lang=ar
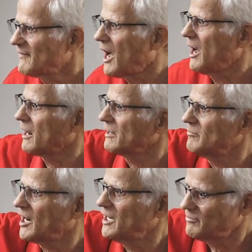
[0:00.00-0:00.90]
اه
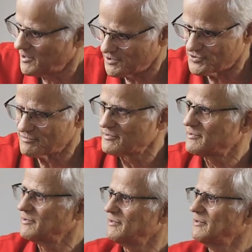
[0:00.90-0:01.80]
المغرب ماشي
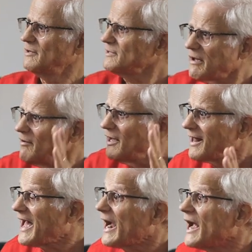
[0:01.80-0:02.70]

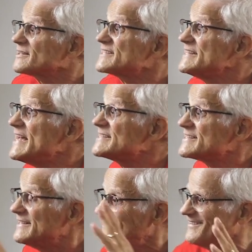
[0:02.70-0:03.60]
قرار سياسي